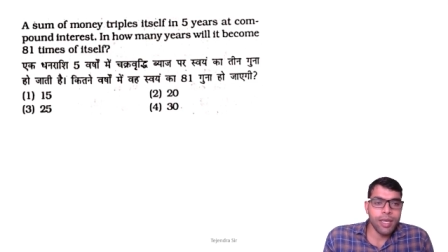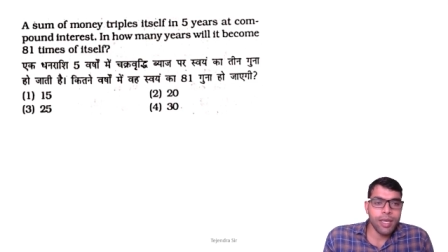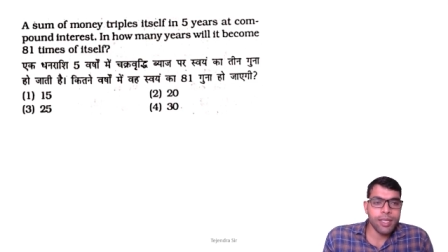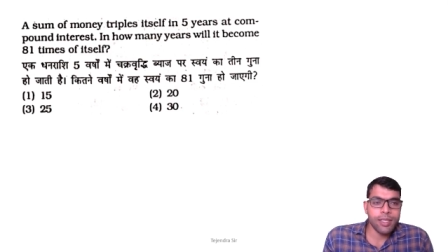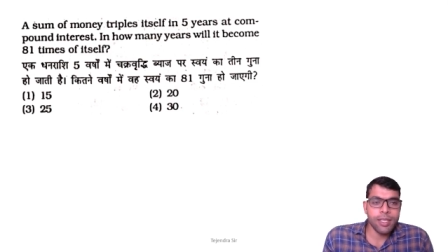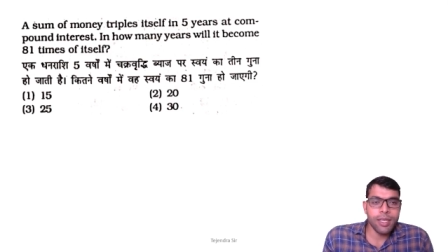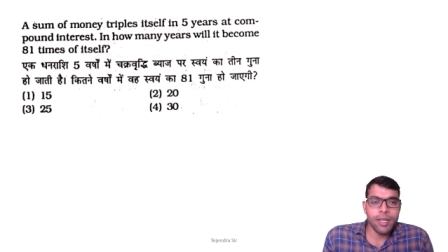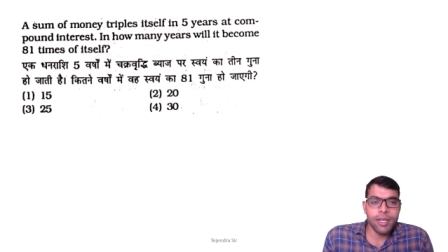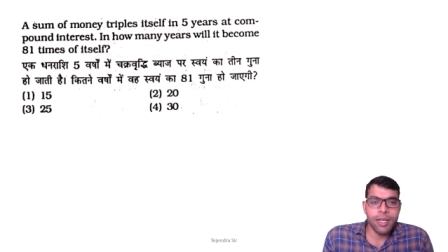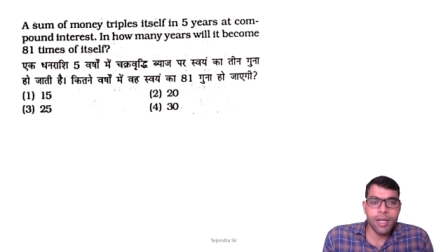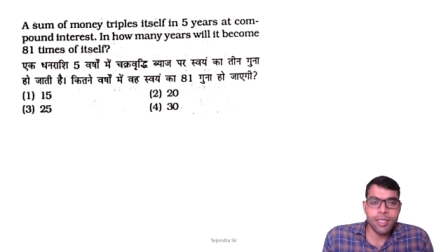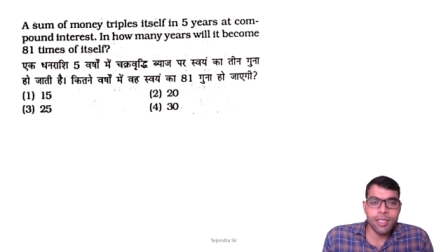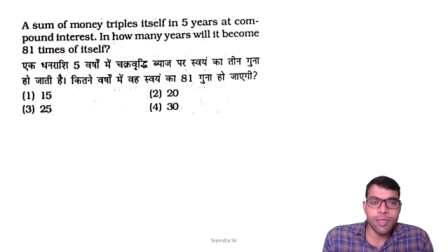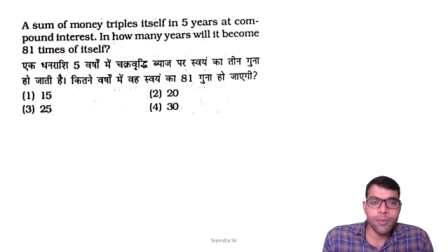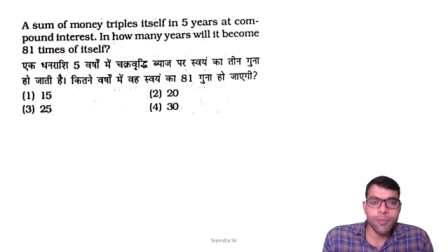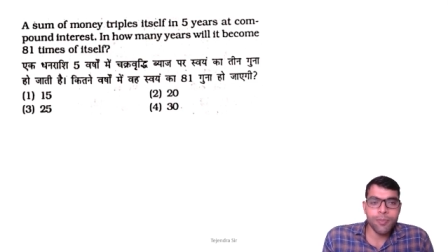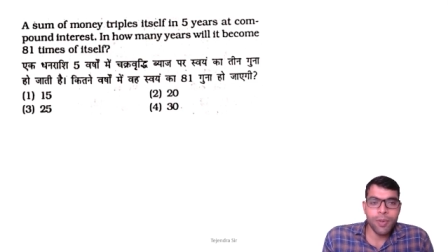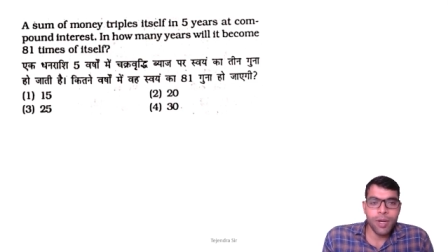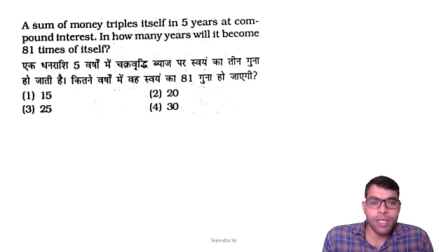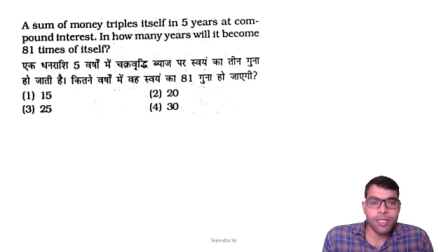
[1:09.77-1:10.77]
एक धनराशि
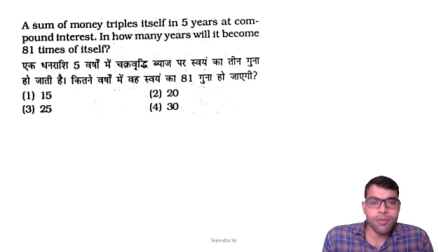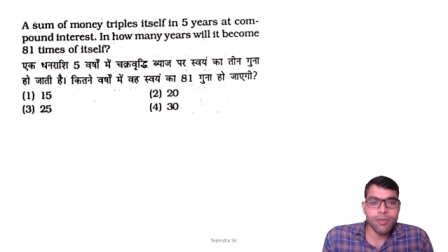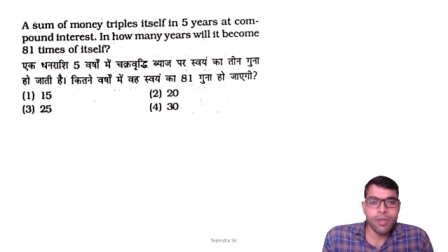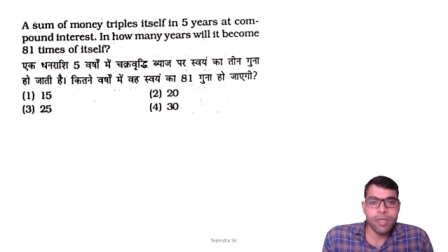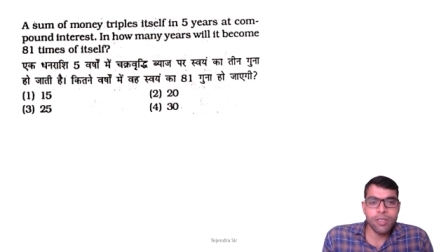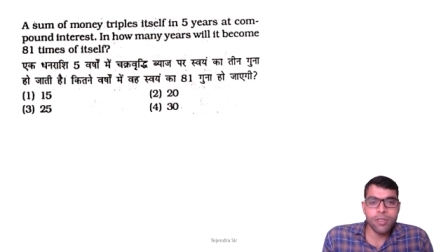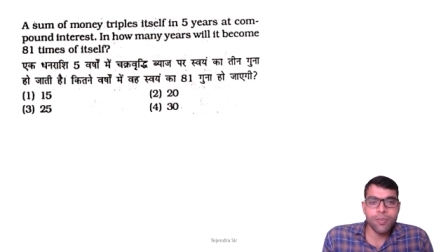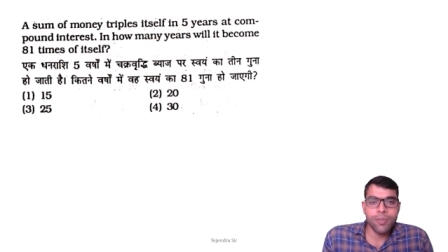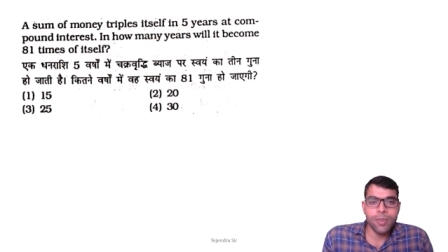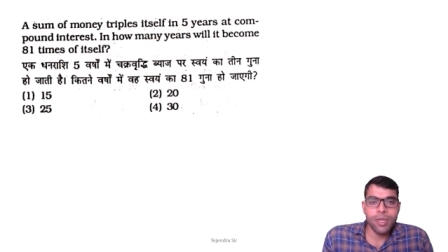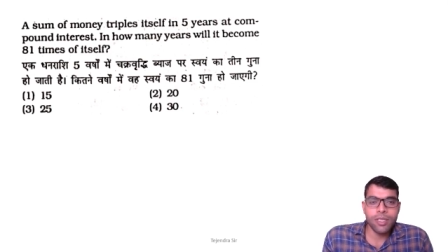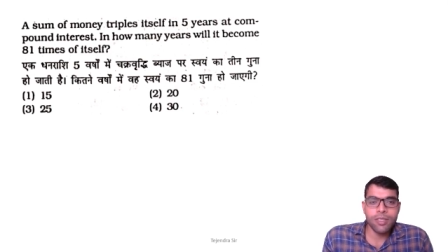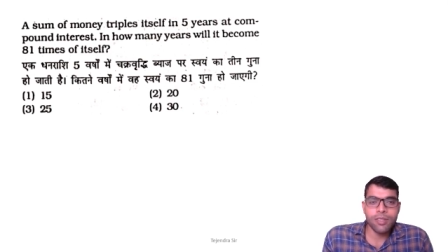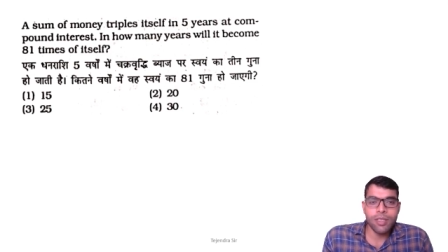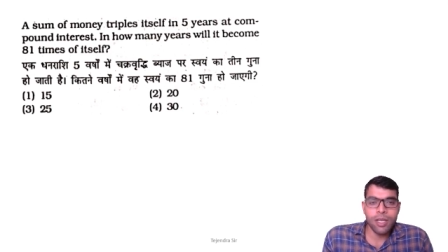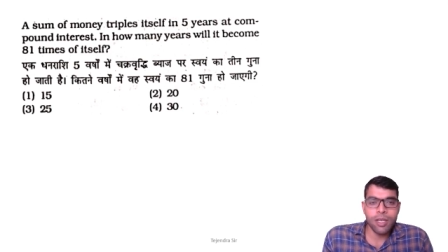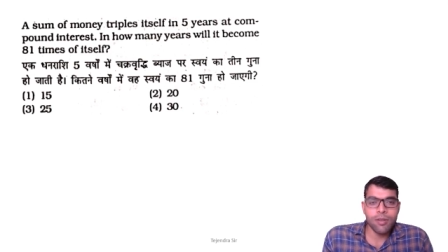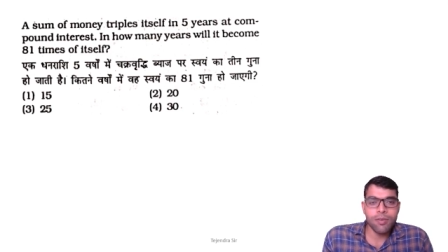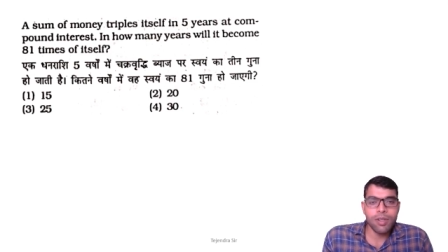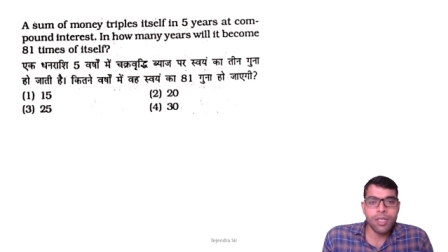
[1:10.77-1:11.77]
पांच वर्ष में
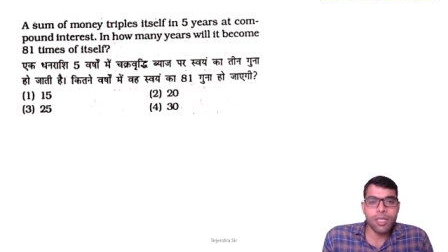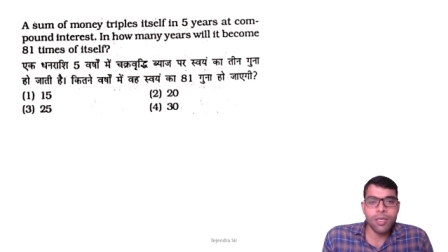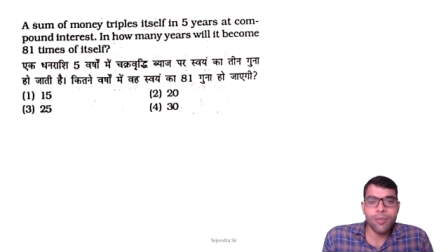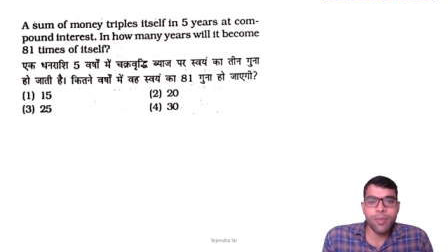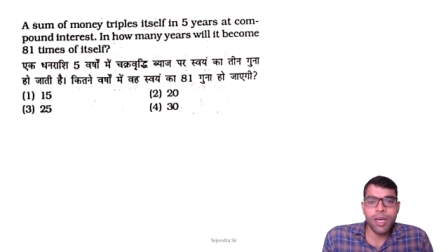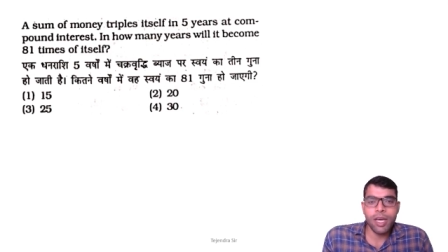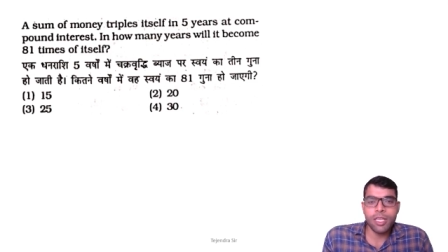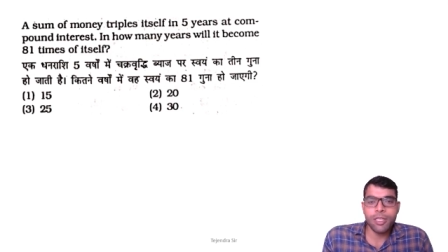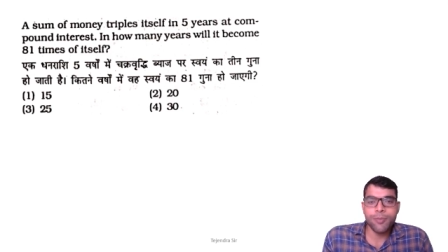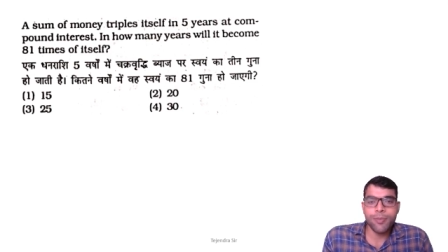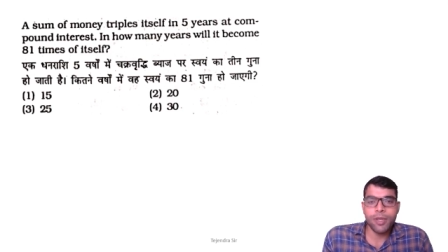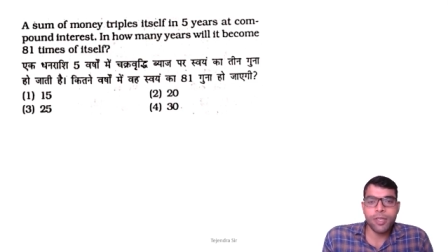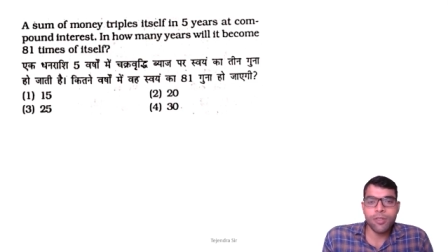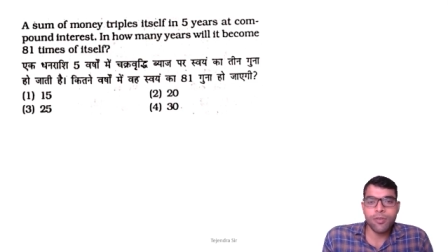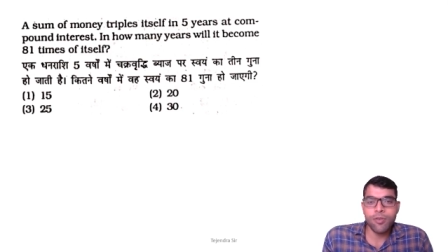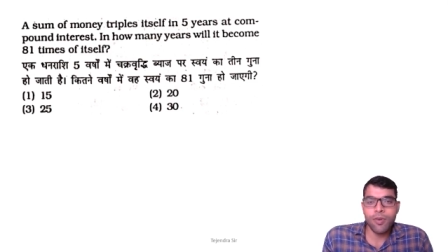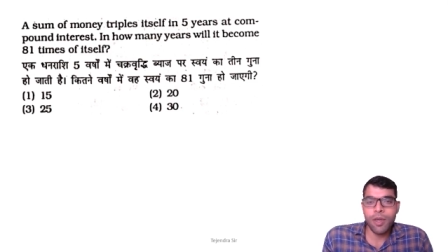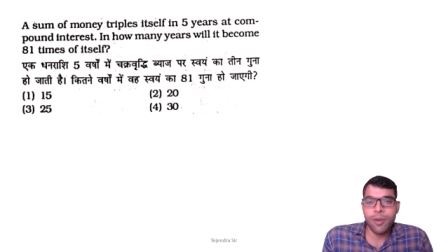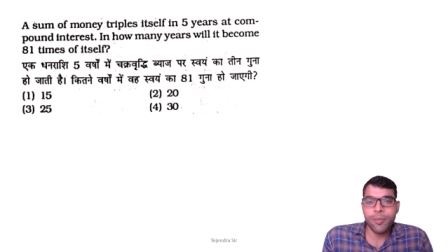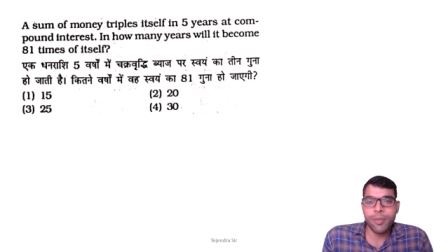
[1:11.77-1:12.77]
चक्रवर्ती ब्याज पर
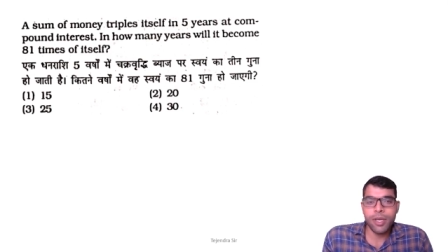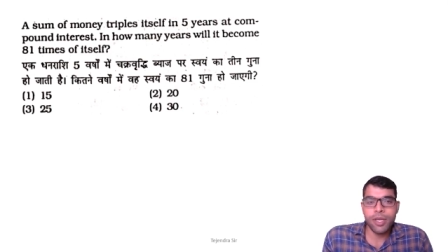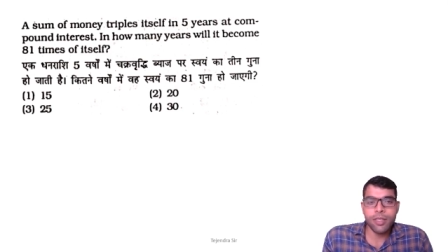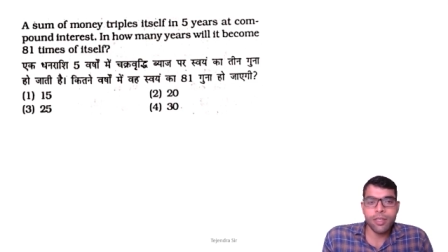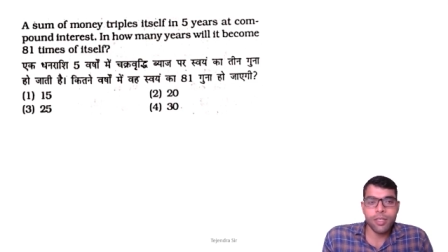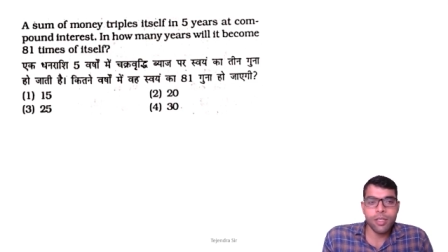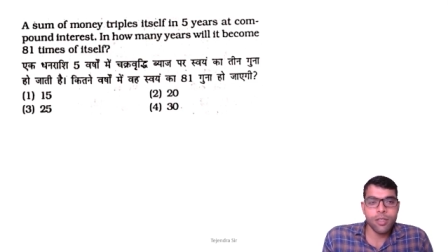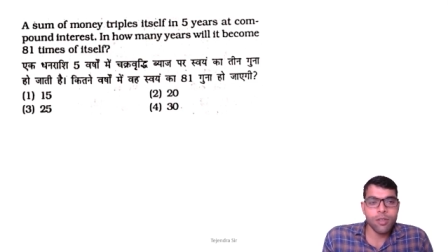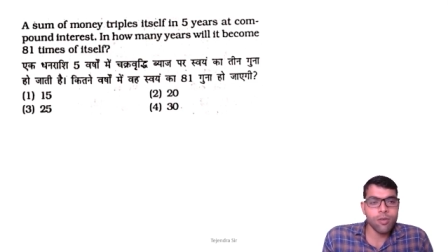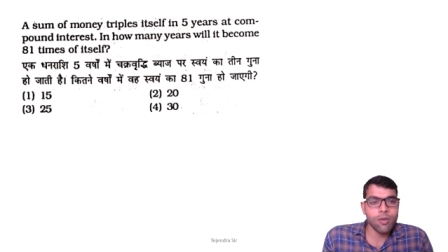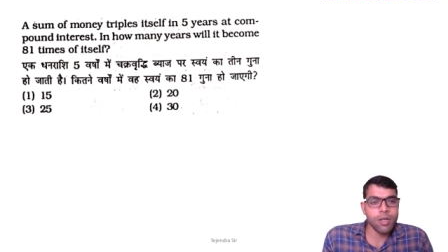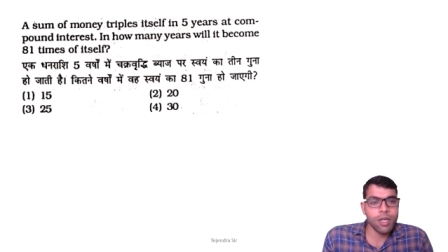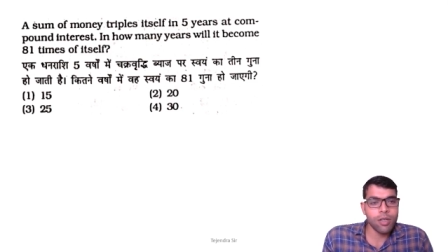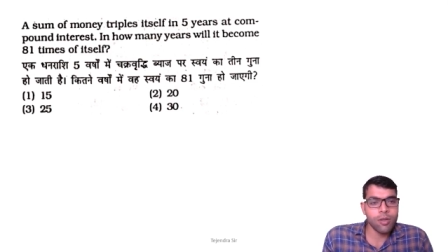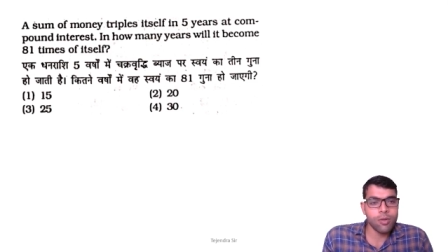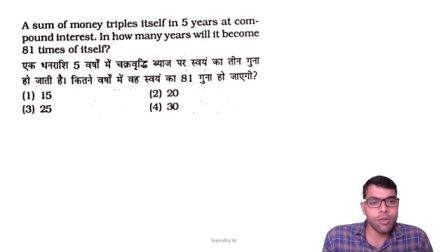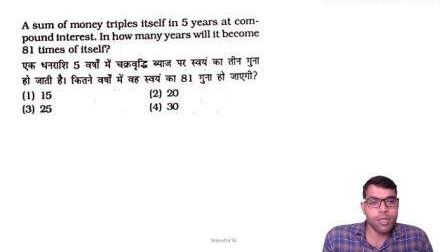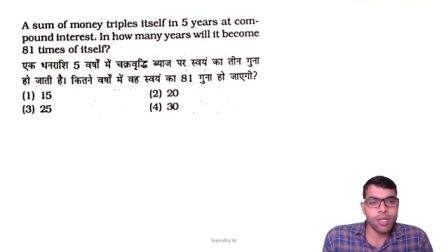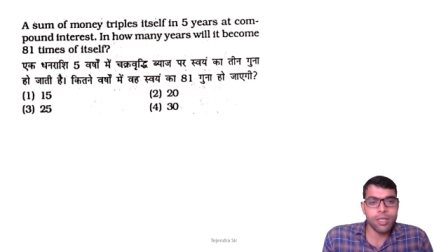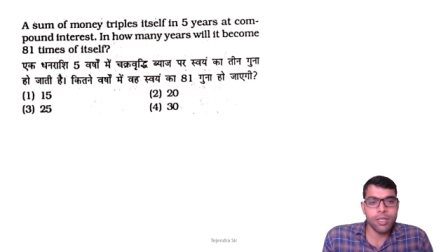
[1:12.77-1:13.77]
स्वयं का तीन गुना
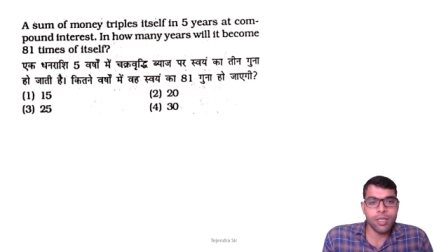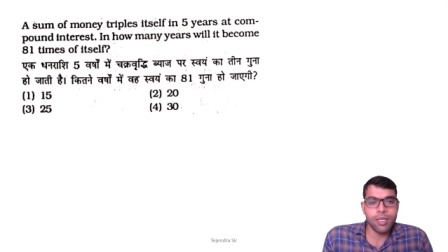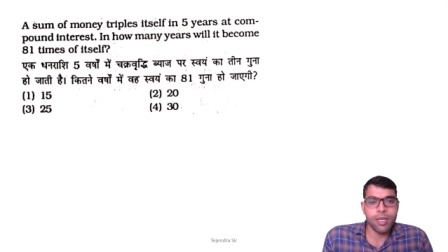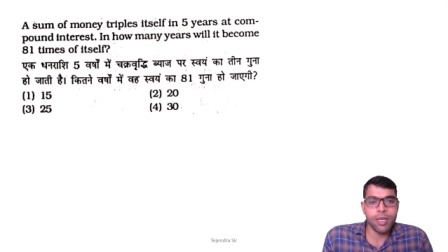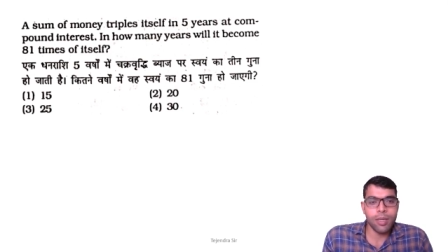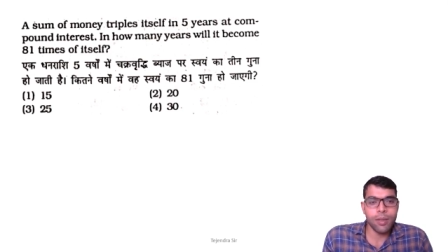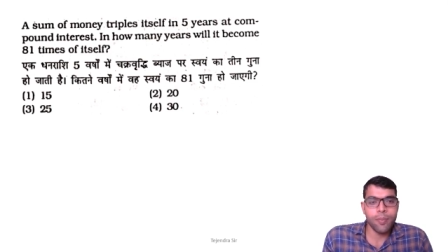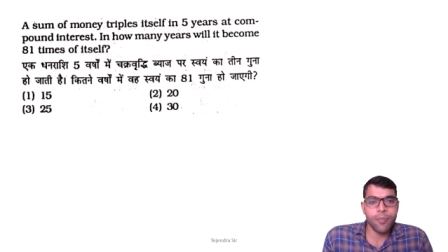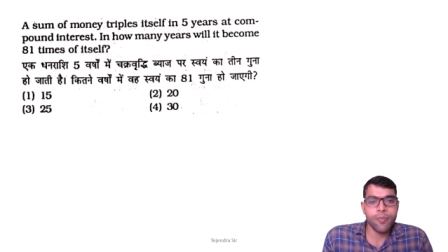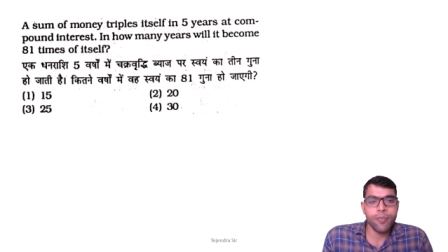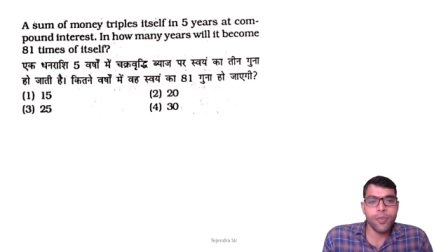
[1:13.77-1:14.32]
हो जाती है